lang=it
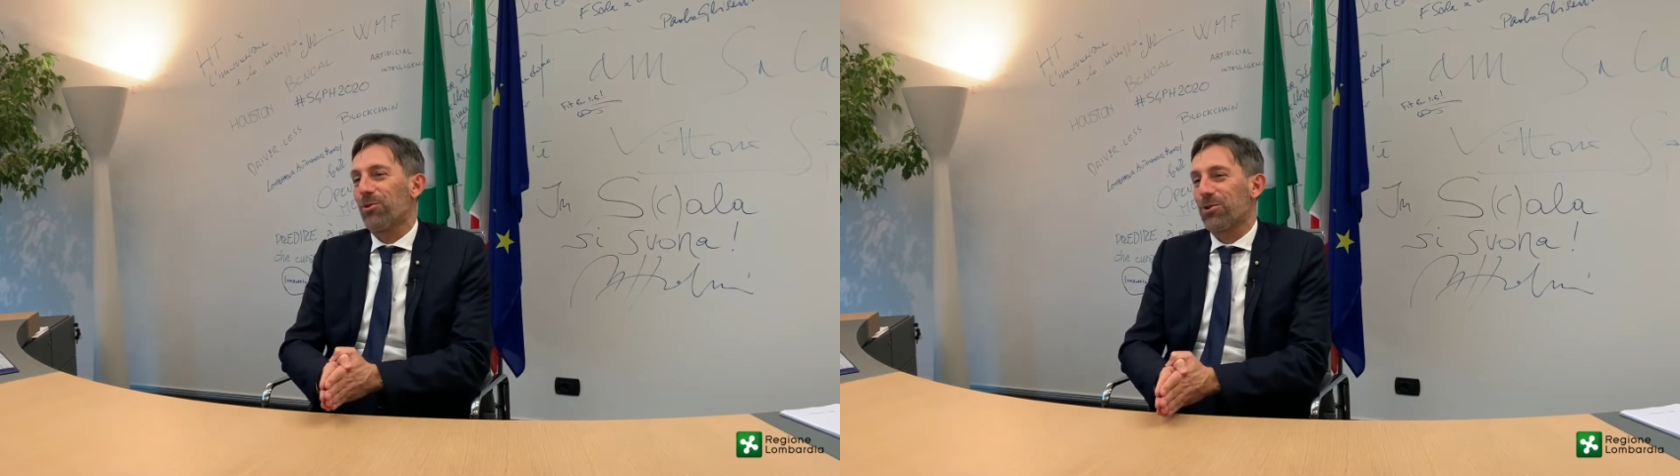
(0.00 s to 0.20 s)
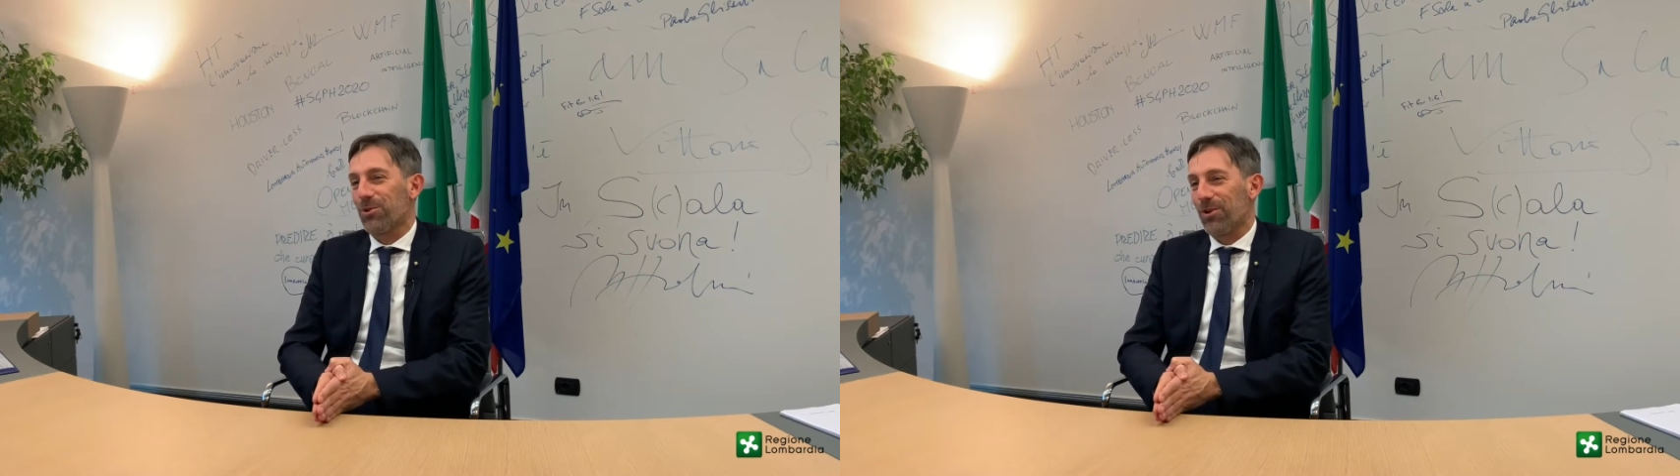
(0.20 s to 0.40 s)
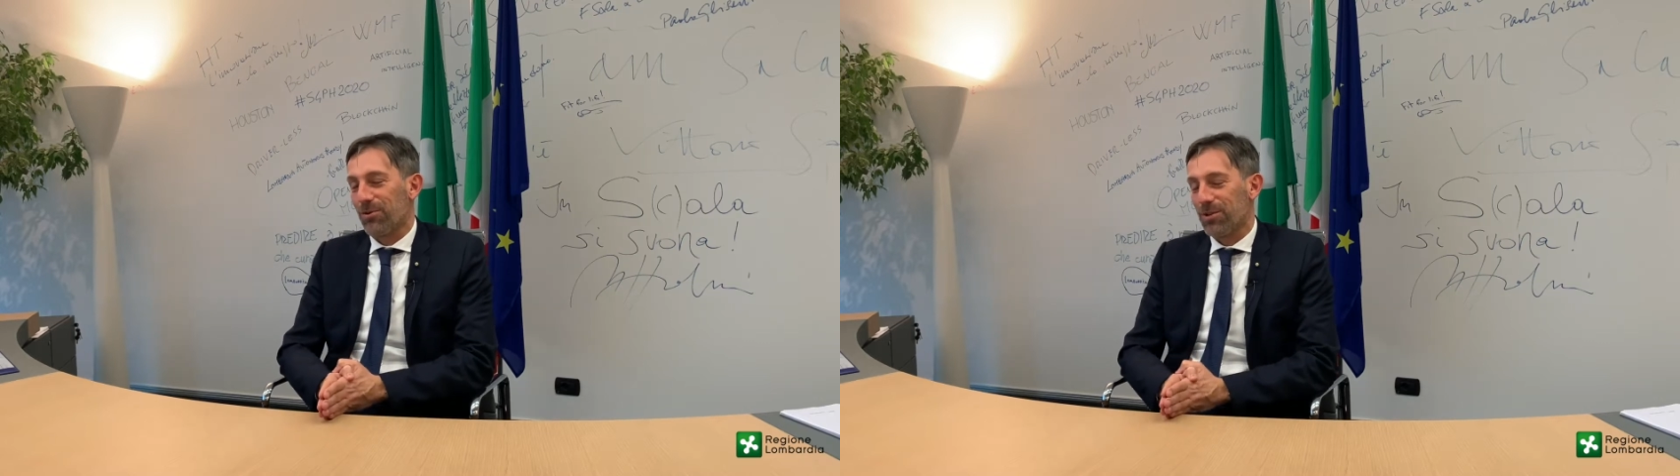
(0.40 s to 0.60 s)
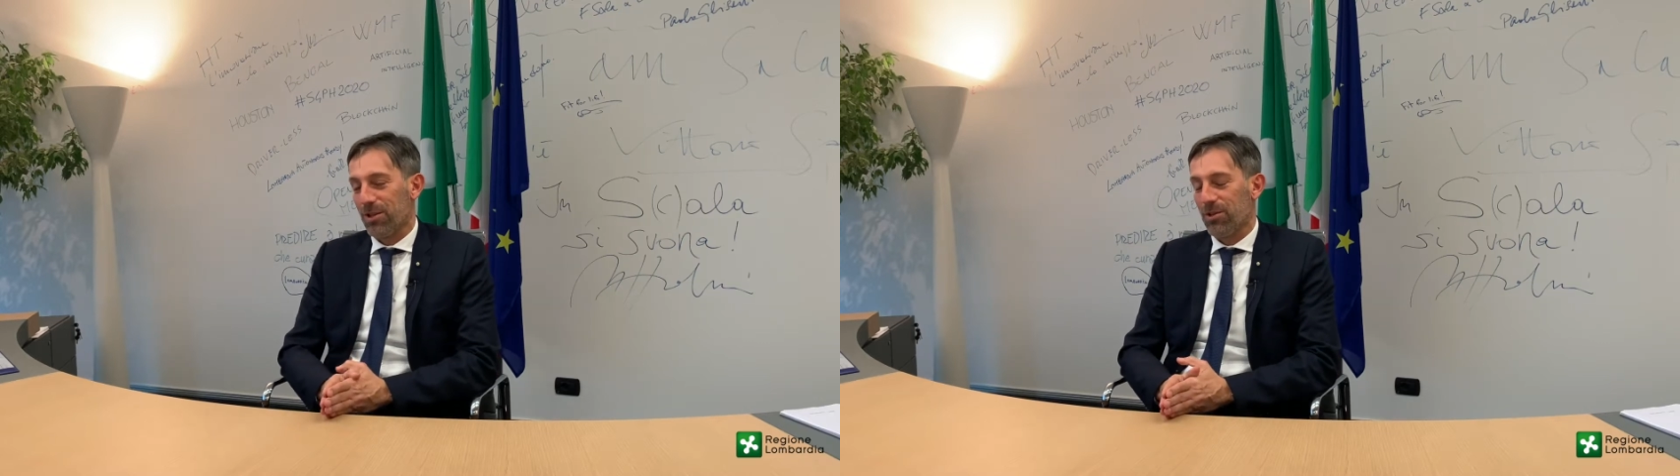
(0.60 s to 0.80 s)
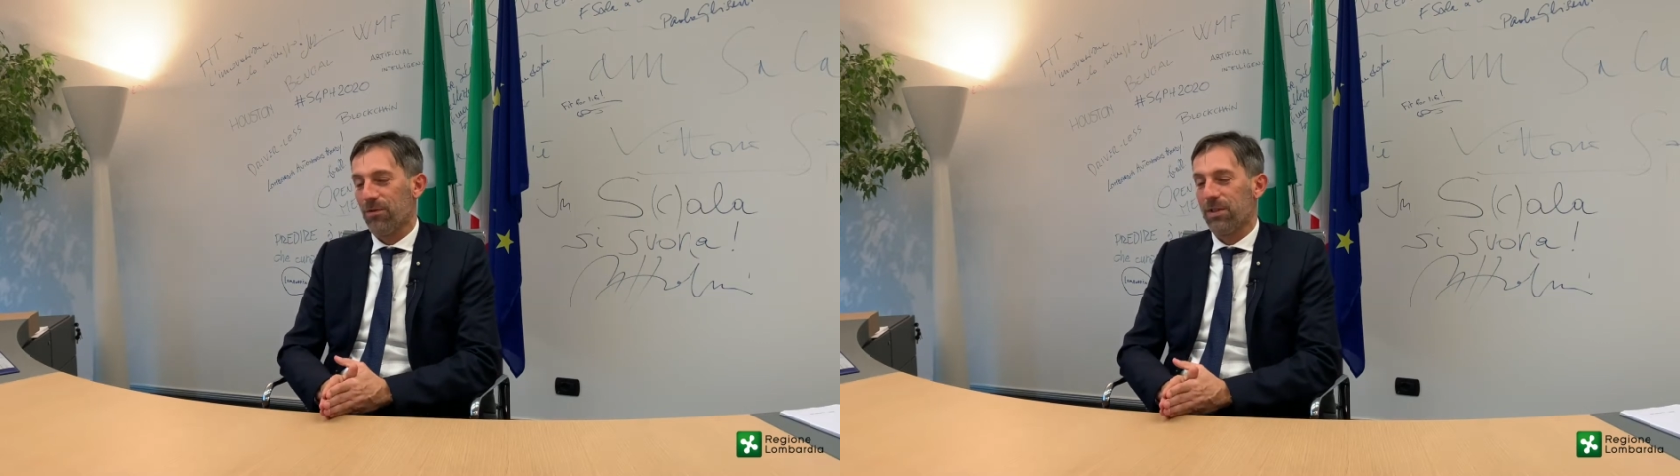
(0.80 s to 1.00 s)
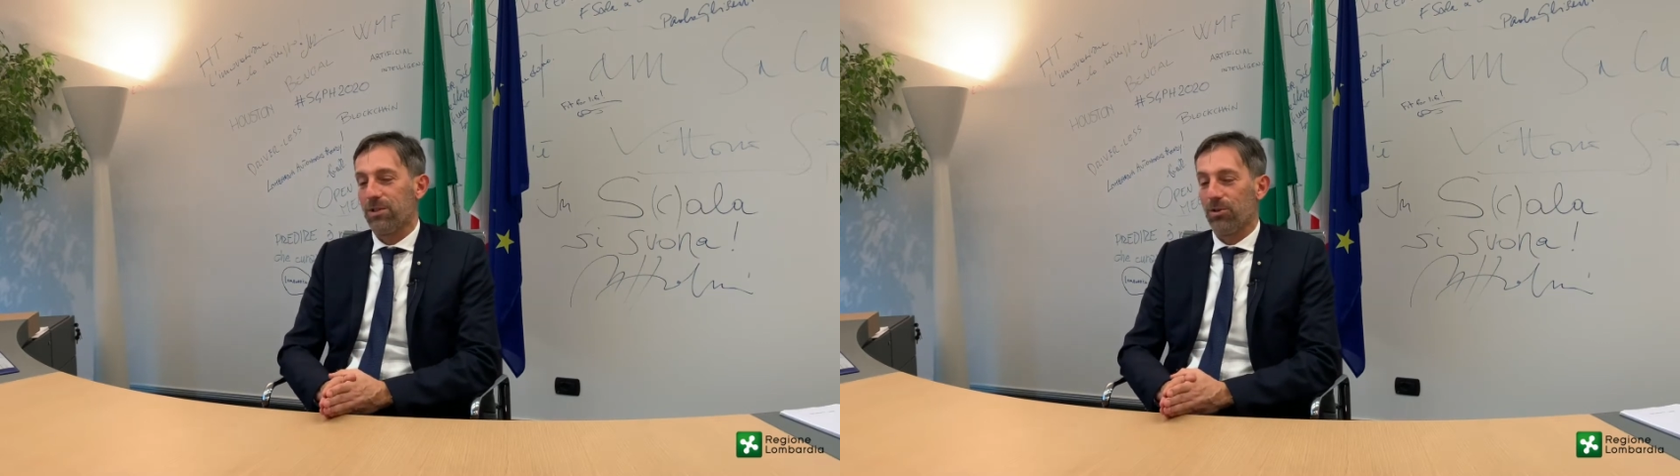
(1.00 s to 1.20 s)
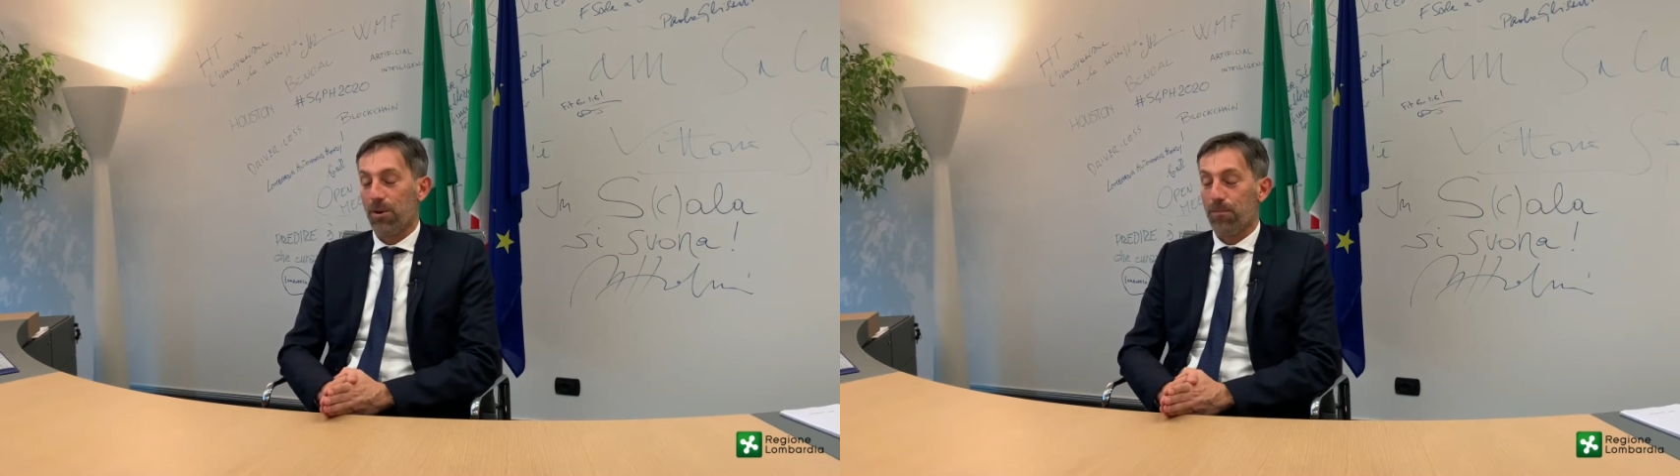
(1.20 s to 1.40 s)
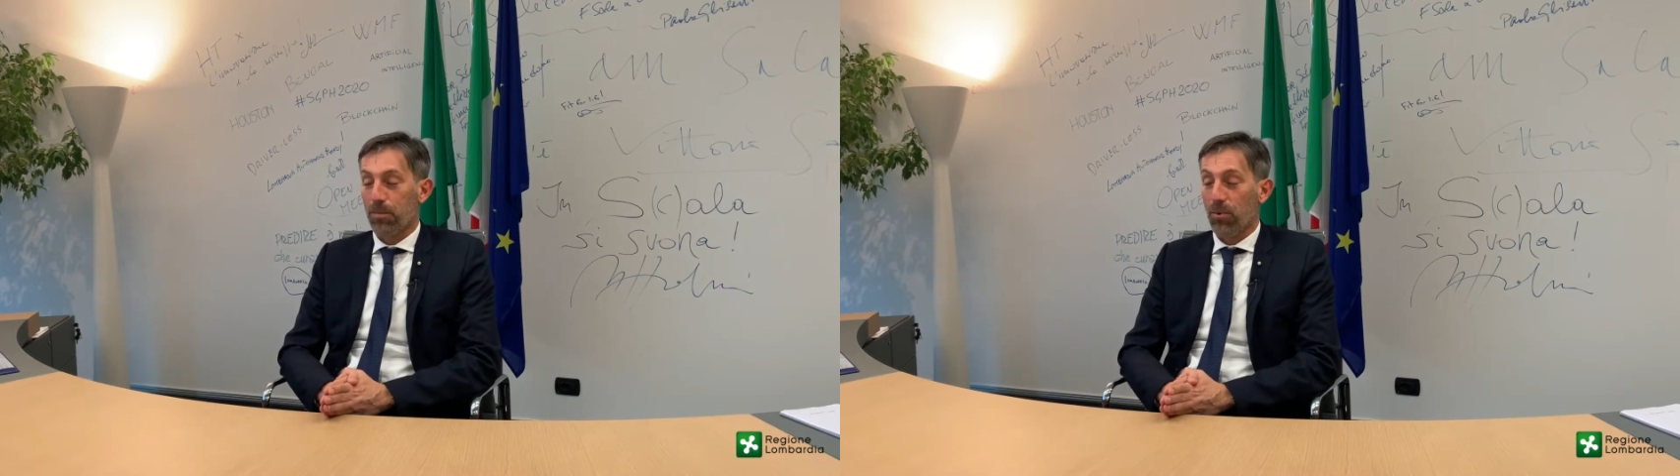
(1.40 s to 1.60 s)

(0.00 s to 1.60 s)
questa, questa innovazione.